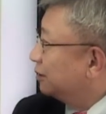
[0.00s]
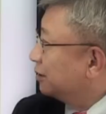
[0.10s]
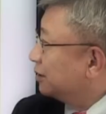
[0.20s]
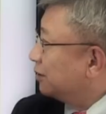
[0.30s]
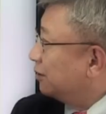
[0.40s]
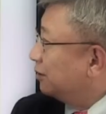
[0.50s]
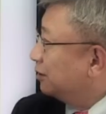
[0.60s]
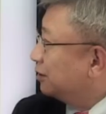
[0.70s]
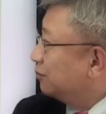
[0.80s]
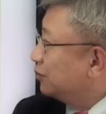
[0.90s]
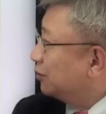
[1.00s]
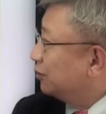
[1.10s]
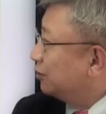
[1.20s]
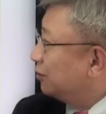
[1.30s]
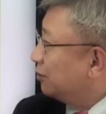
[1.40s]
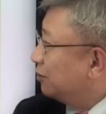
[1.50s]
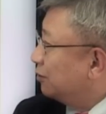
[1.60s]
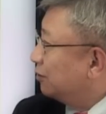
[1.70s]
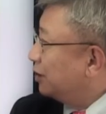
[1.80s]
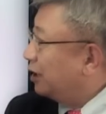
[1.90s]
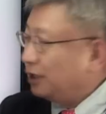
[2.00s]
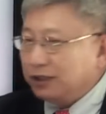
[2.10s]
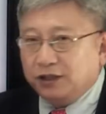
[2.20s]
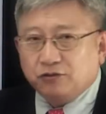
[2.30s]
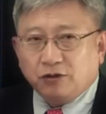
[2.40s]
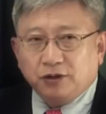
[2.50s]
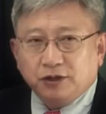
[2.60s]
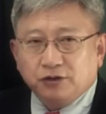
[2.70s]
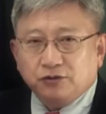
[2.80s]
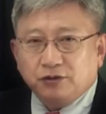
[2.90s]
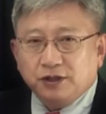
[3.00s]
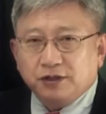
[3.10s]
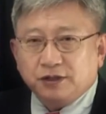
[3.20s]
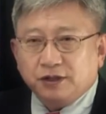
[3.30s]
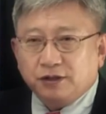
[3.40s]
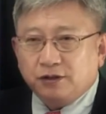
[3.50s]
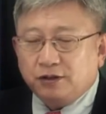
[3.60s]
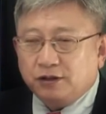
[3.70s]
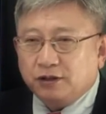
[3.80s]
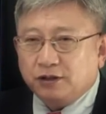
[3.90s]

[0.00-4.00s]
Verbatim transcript: 그래서 심전도의 리드 1, 리드 2, 리드 3를